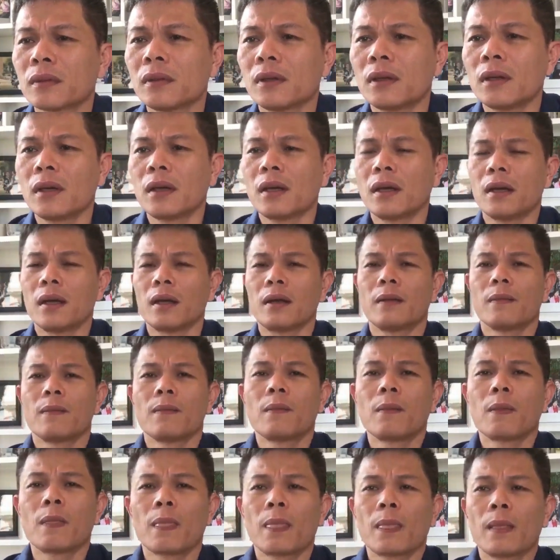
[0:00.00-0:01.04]
à
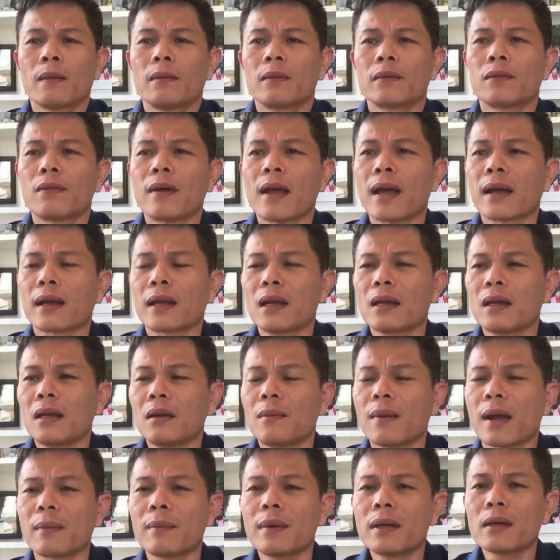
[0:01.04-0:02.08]
và các, các
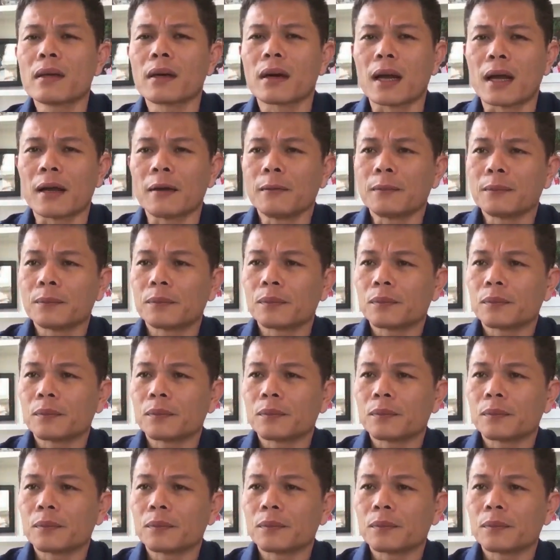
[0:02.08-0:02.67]
bạn biết rằng là